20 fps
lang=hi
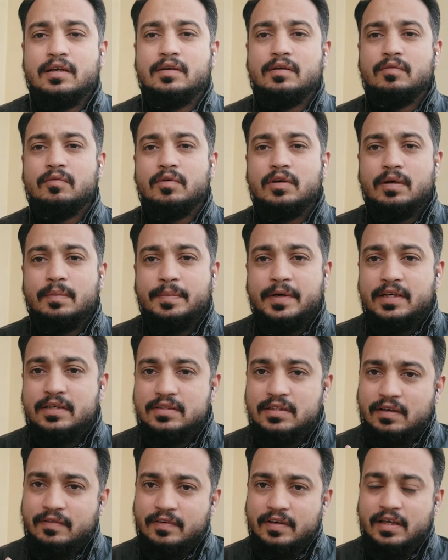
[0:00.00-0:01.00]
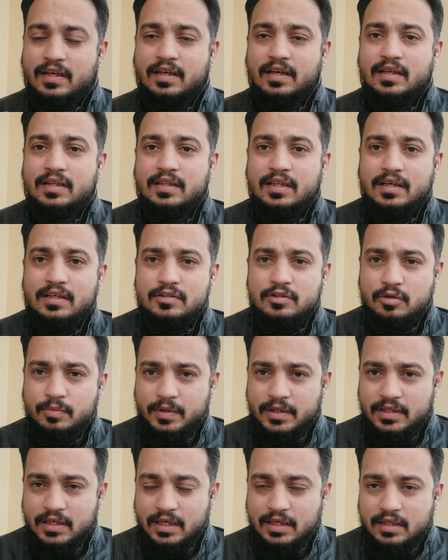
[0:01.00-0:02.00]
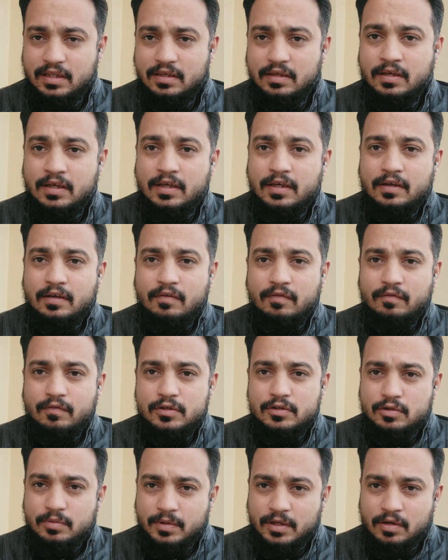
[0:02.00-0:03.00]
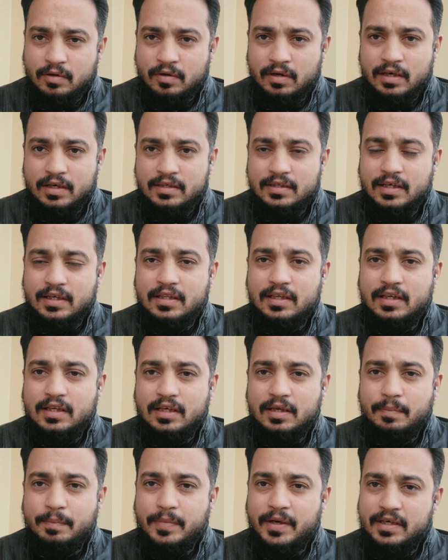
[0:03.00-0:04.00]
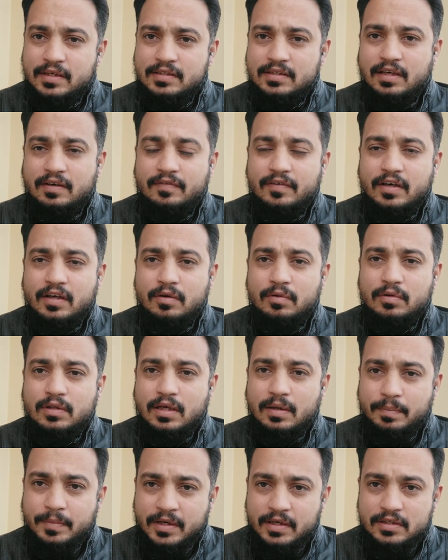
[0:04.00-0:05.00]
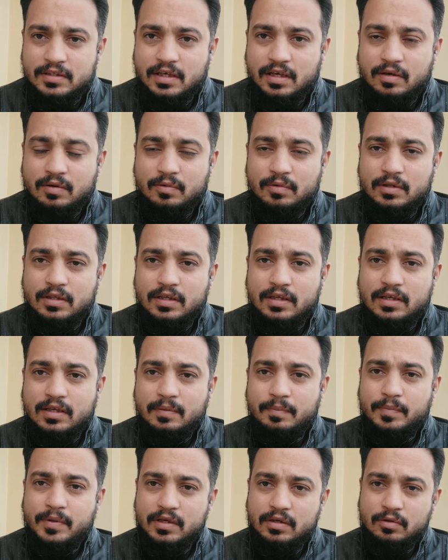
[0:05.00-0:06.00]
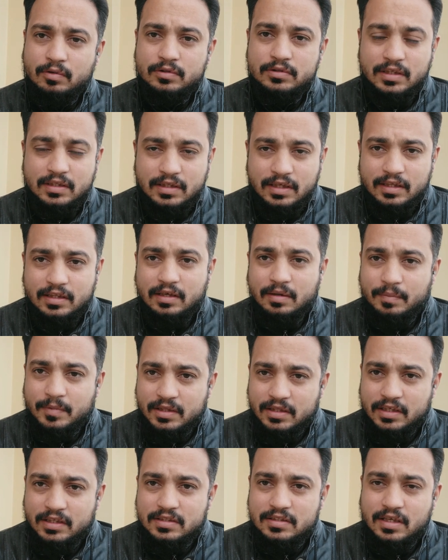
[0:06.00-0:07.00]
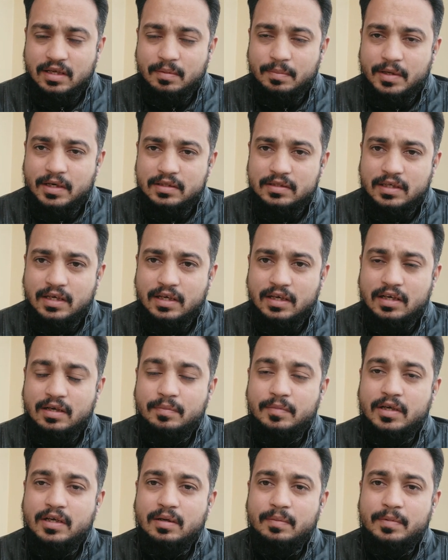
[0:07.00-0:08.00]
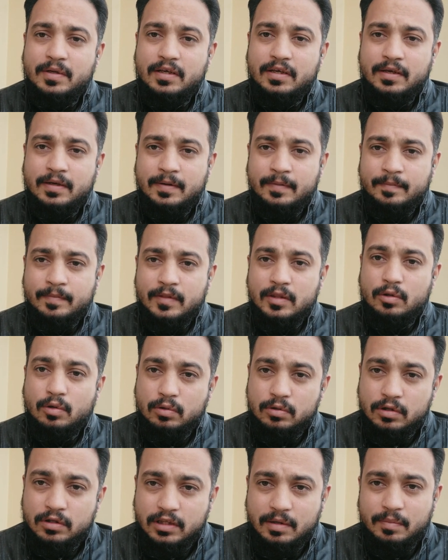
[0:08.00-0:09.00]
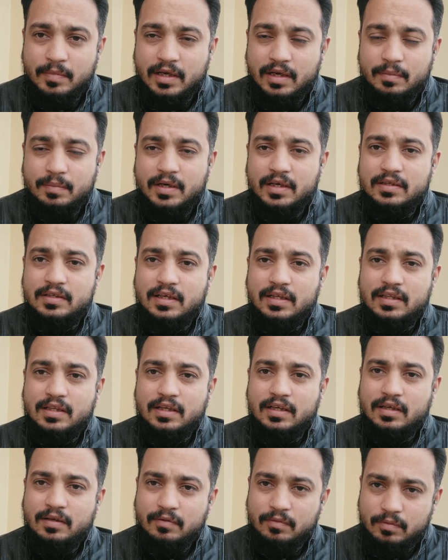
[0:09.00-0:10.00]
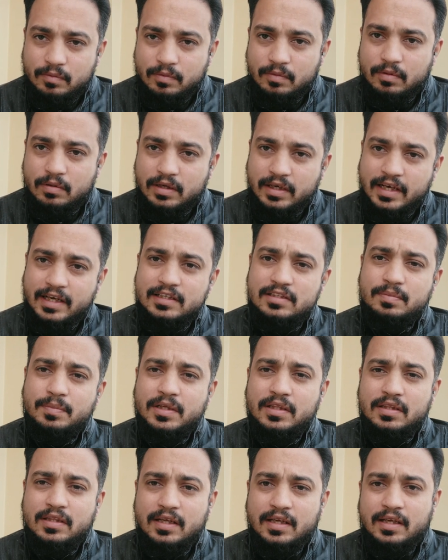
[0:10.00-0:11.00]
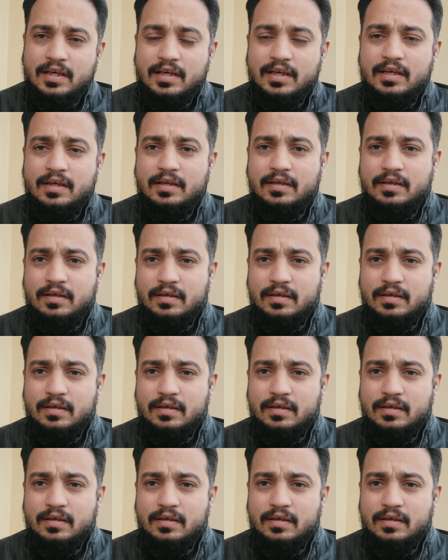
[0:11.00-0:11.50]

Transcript: है उनका पेट साफ़ नहीं रहता सुबह जाते वो सुबह टॉयलेट जाते हैं पेट साफ़ नहीं होता परेशान होते हैं फिर हो सकता है दिन में तीन चार बार जाएं कभी कभी दो दो दिन में एक बार जाते हैं गैस बनती है